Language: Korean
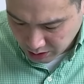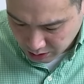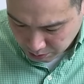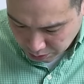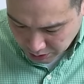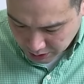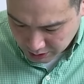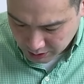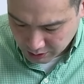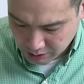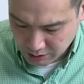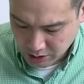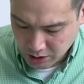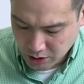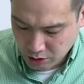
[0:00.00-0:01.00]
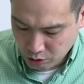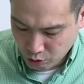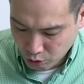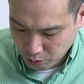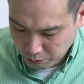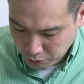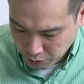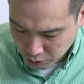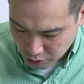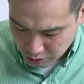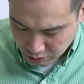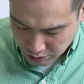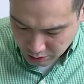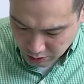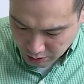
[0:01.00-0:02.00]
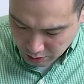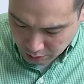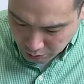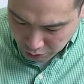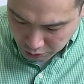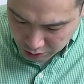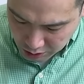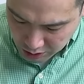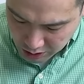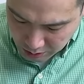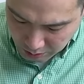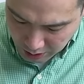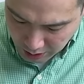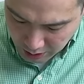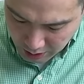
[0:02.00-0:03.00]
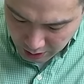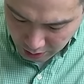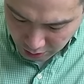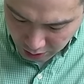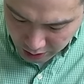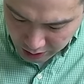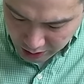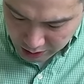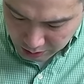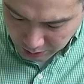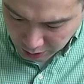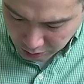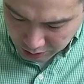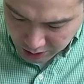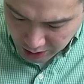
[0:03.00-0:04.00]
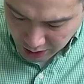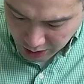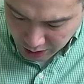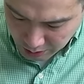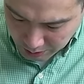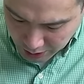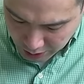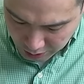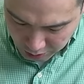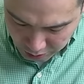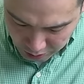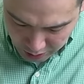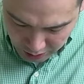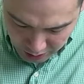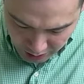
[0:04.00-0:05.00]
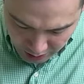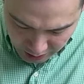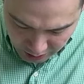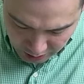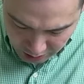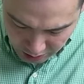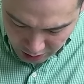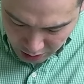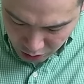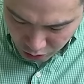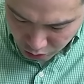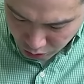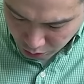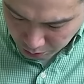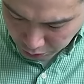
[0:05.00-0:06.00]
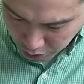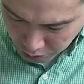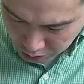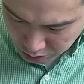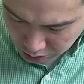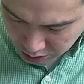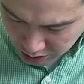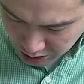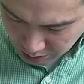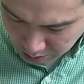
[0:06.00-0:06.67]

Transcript: 익스프레스 요 표준 표준 침례 퀄리터스 반도체는 하나 마이크론이랑 하는 요 표준